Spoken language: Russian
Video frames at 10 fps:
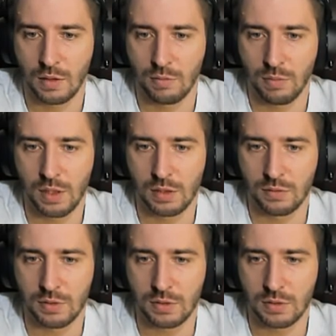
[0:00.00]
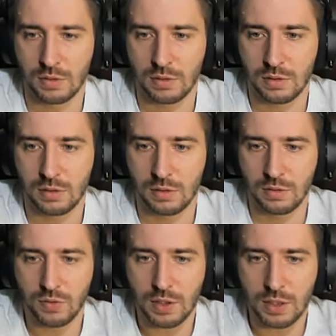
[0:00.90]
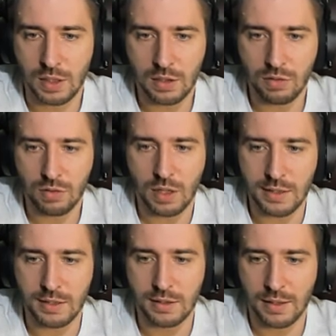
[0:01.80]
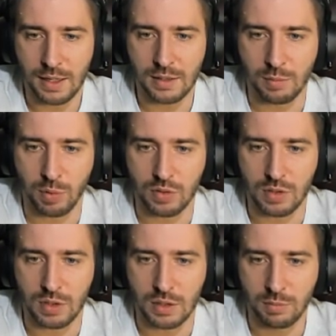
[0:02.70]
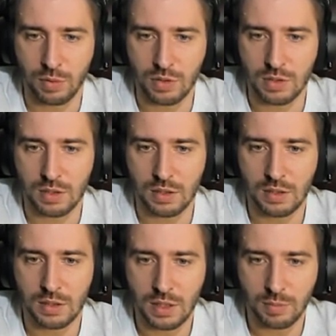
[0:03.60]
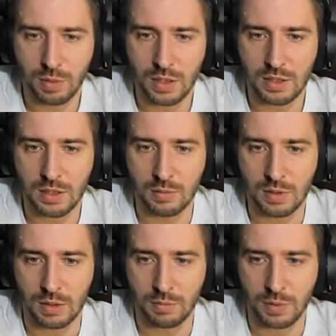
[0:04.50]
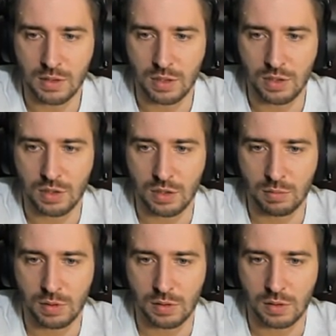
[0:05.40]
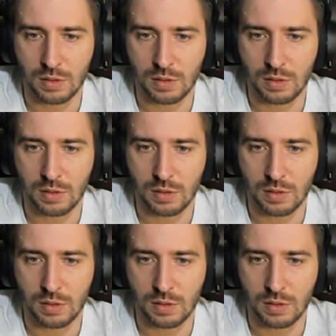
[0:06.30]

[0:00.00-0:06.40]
Блин, вот, вот эти герои, они надо просто. Они просто необходимы. Там призрачный был.